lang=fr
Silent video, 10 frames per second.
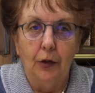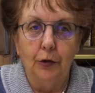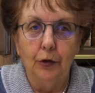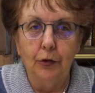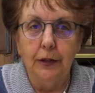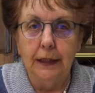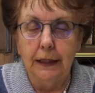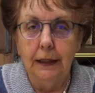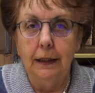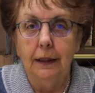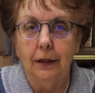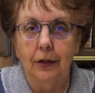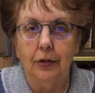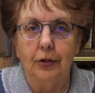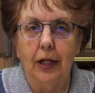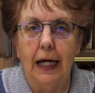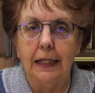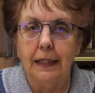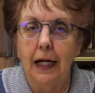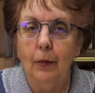Dieu dit que se
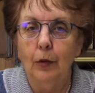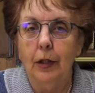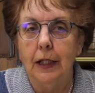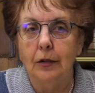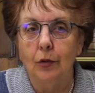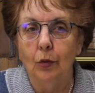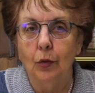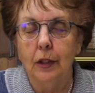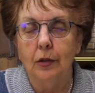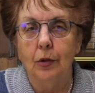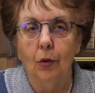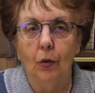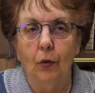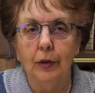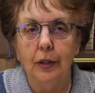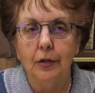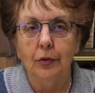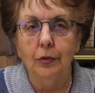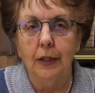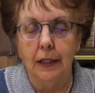rassemblent les eaux qui sont
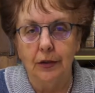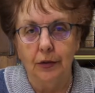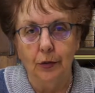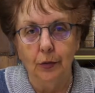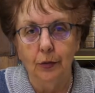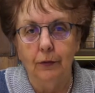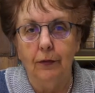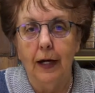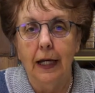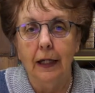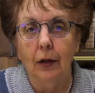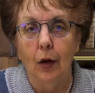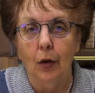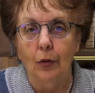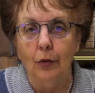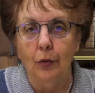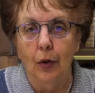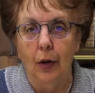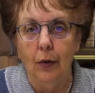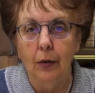au-dessus des cieux vers un lieu
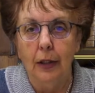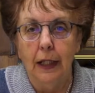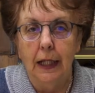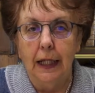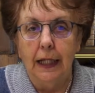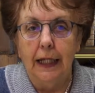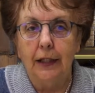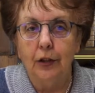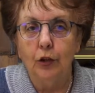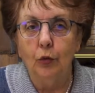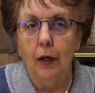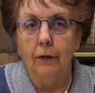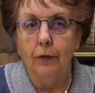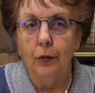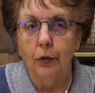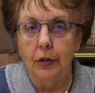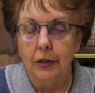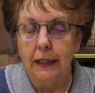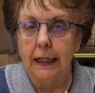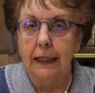un, et que soit vu le
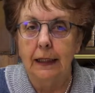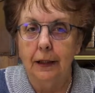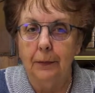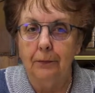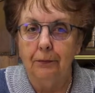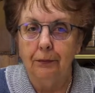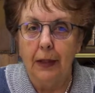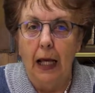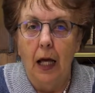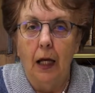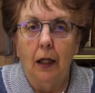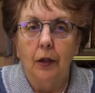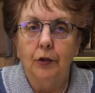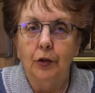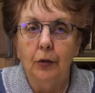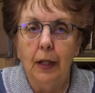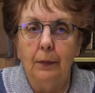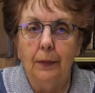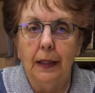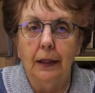sec. Dieu
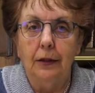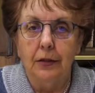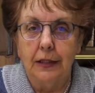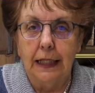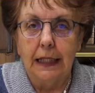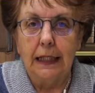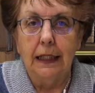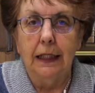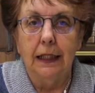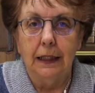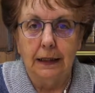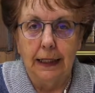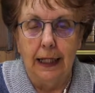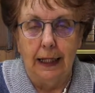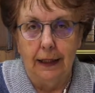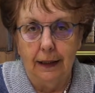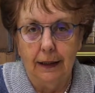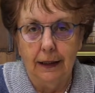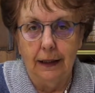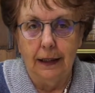appelle le sec terre,
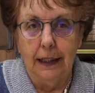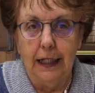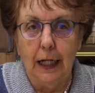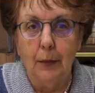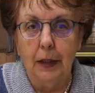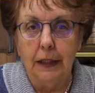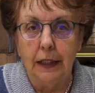et l'amas